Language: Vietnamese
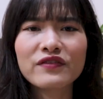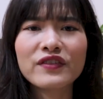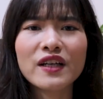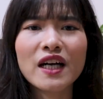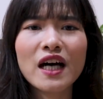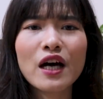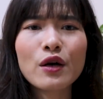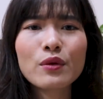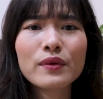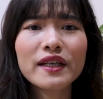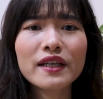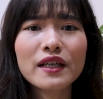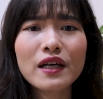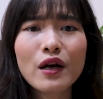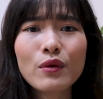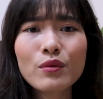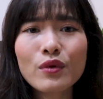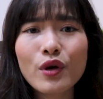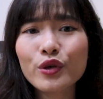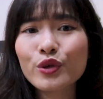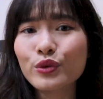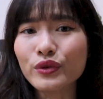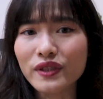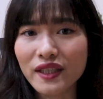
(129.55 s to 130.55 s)
và ông ấy
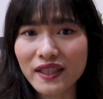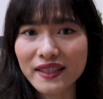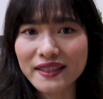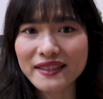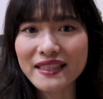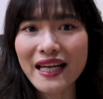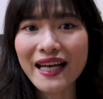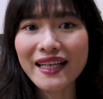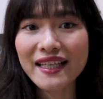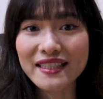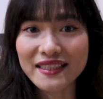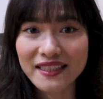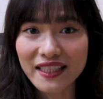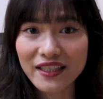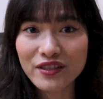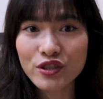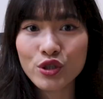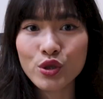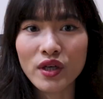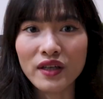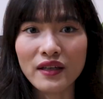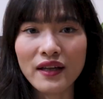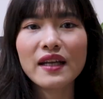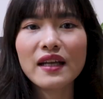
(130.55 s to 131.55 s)
không có đủ thời gian để di
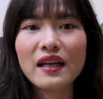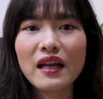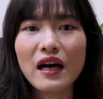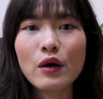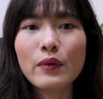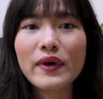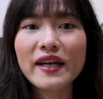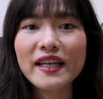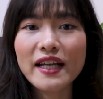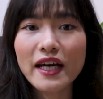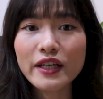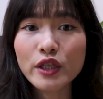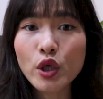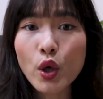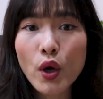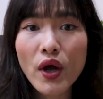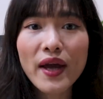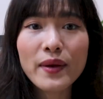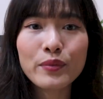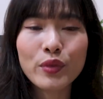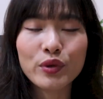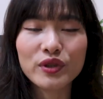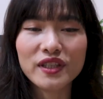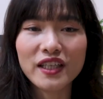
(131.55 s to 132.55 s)
chuyển nên là ông ấy đã
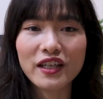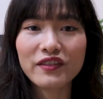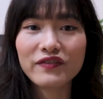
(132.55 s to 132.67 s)
thuê một